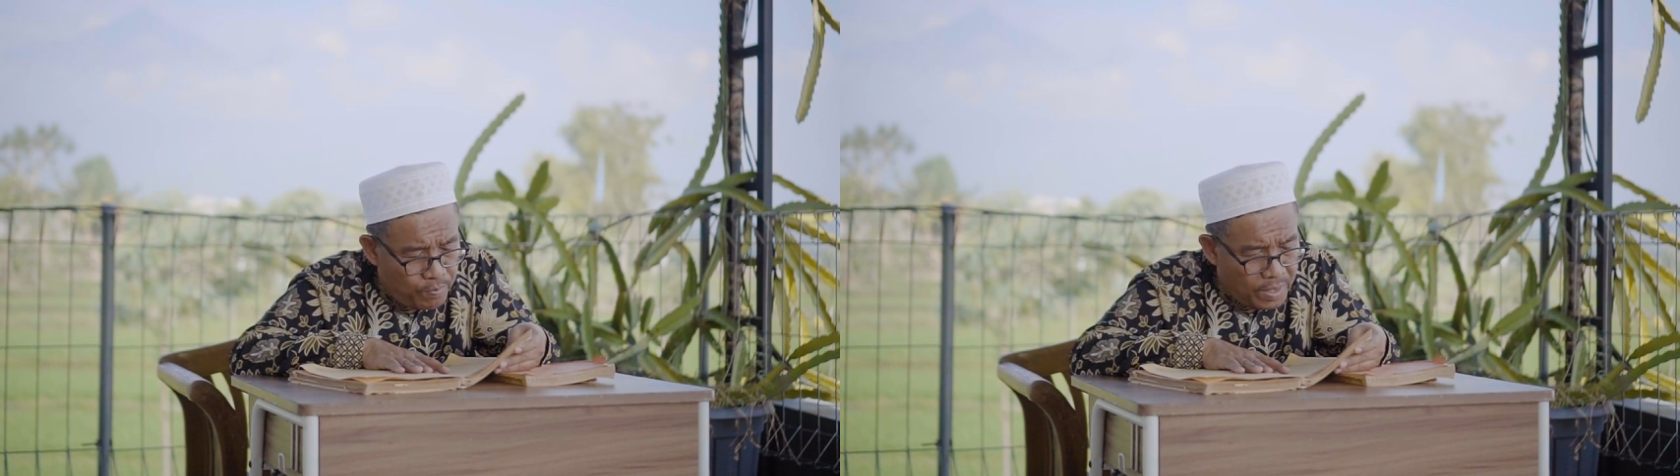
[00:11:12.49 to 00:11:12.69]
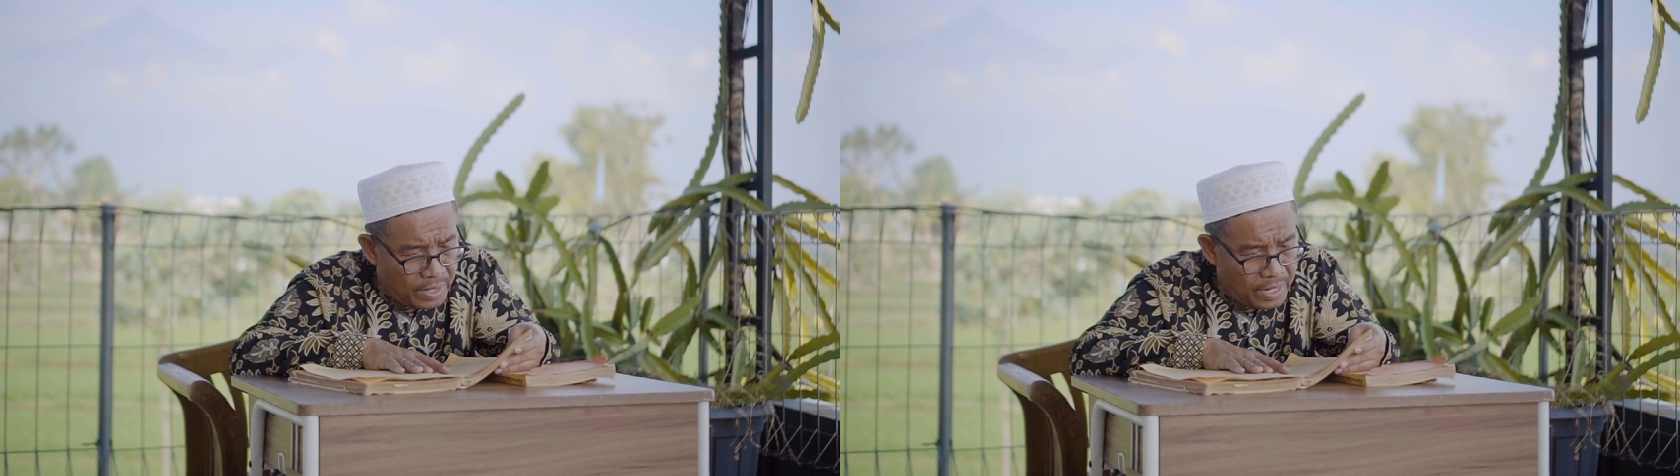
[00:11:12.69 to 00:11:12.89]

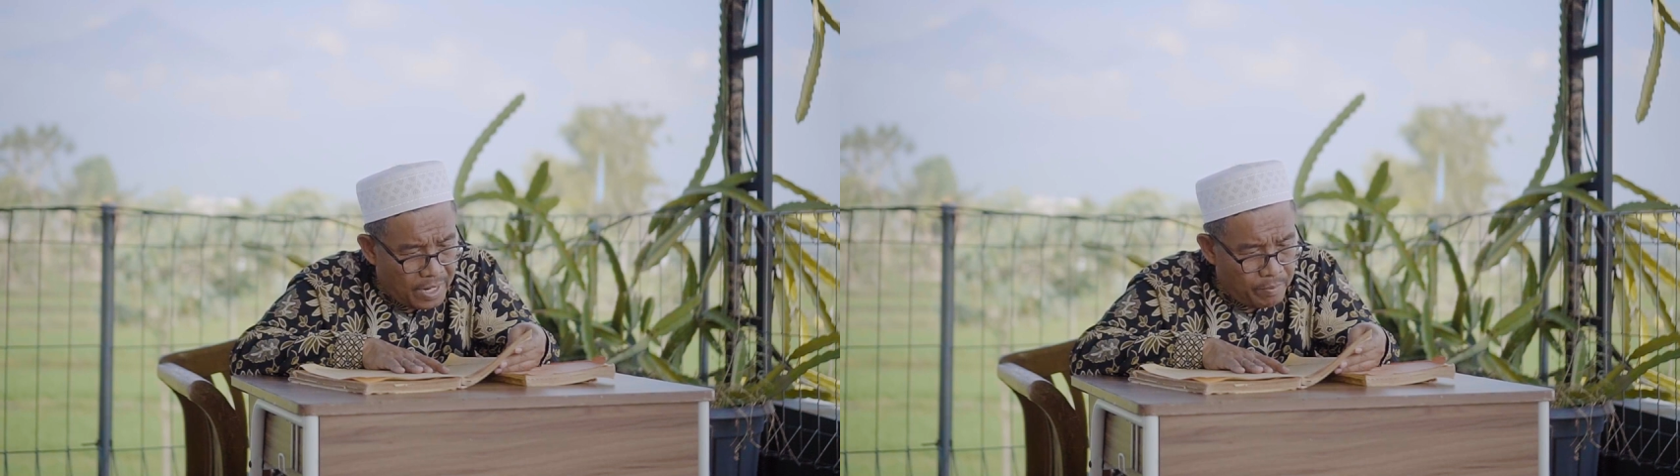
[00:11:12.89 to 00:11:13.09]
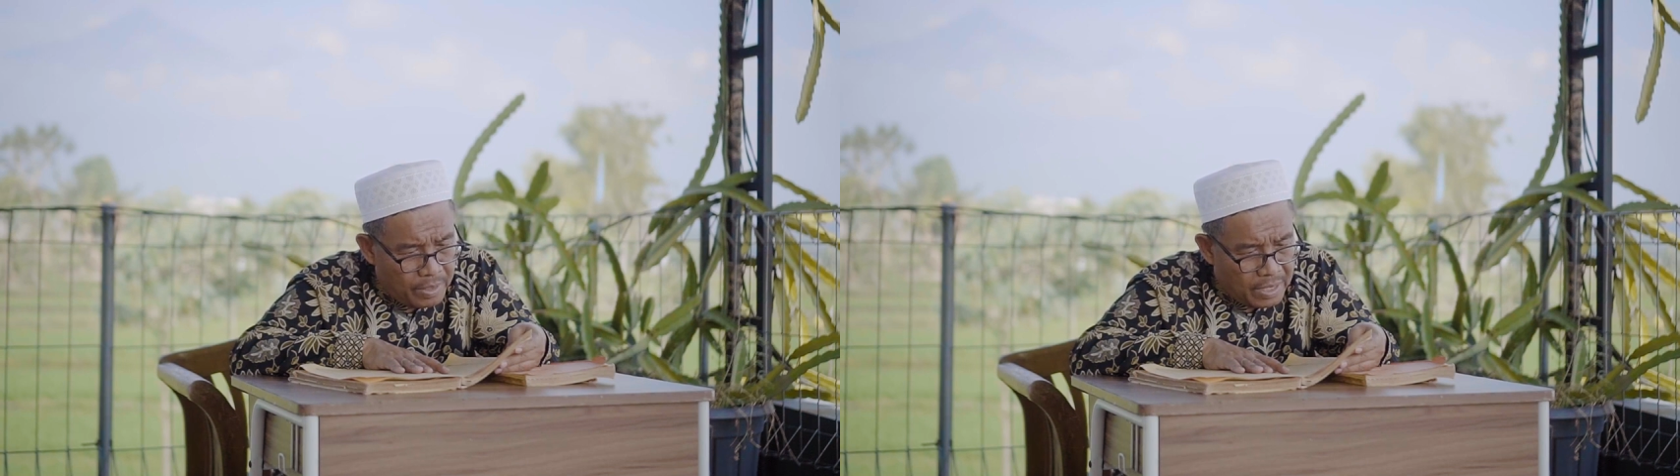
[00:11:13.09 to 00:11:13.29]
bin
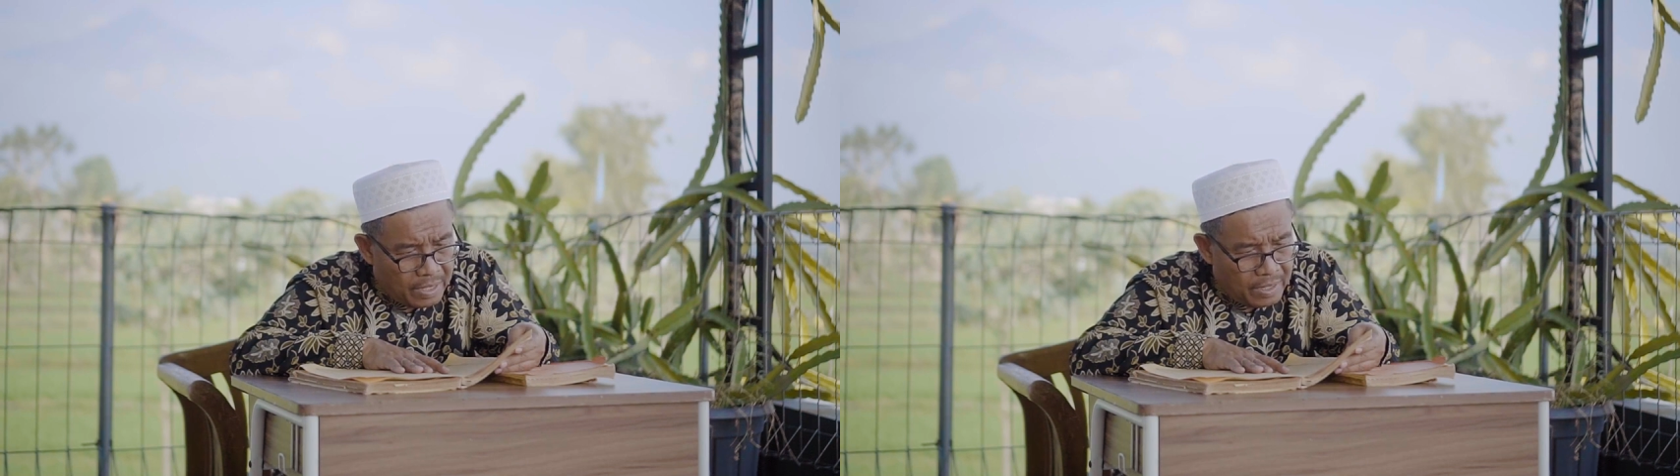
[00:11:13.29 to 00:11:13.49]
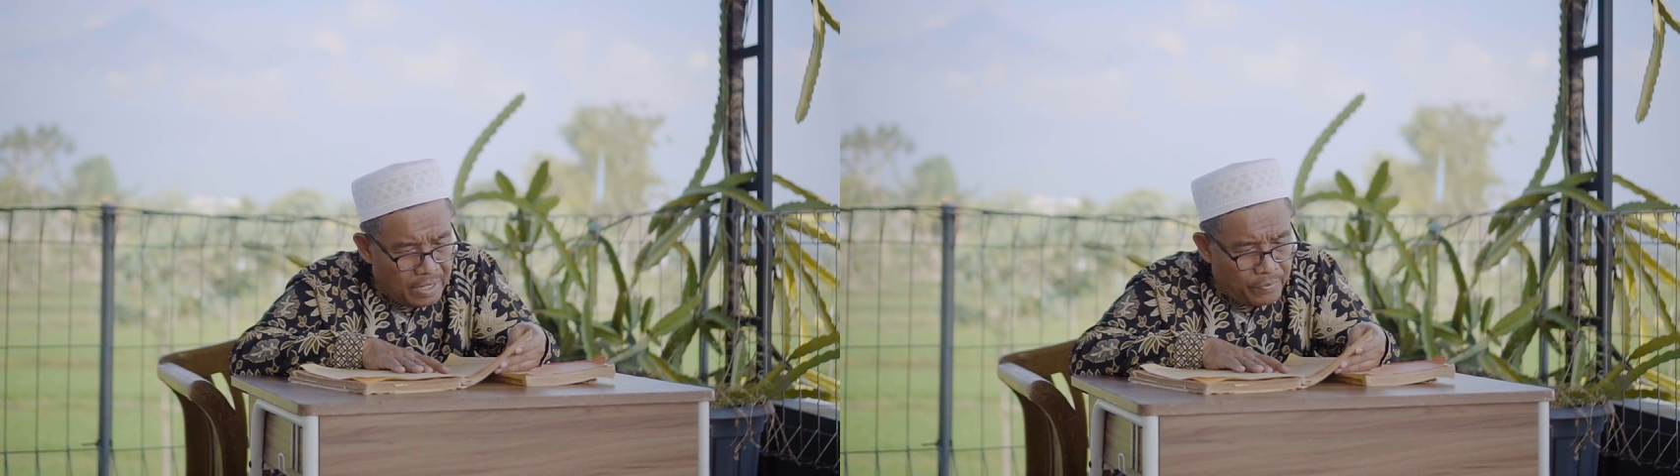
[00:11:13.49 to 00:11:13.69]
na'ami
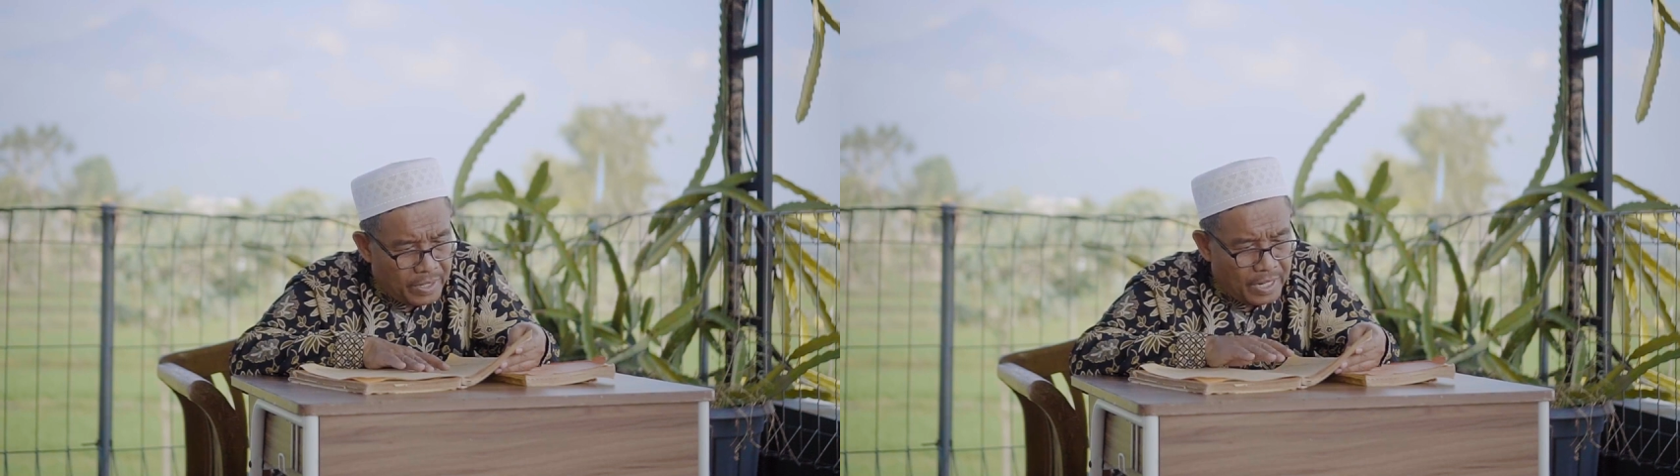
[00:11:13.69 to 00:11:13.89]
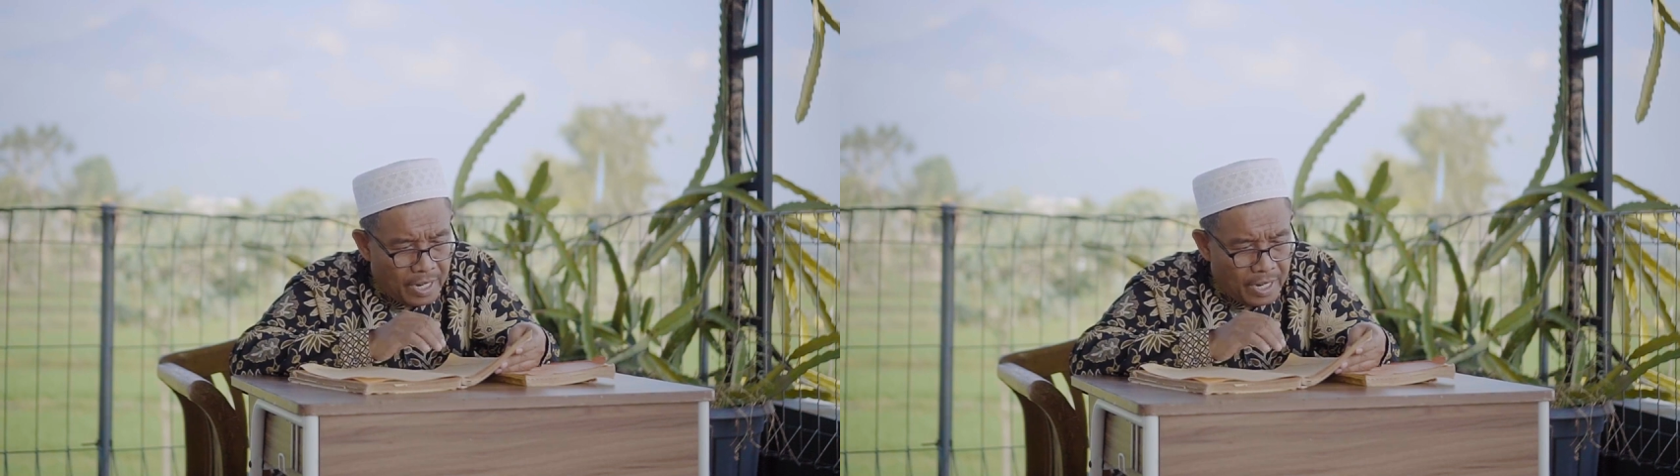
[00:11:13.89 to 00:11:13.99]
kelawan lafan